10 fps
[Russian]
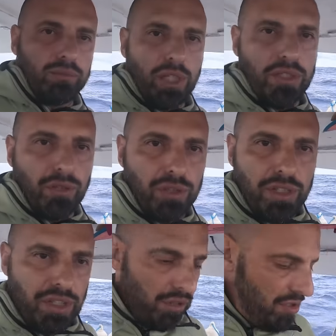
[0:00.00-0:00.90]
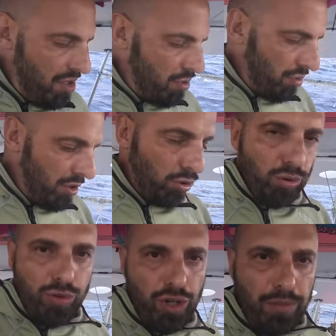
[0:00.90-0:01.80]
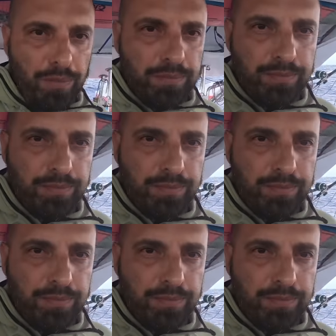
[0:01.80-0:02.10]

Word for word: У нас сегодня целый день ходят тучи.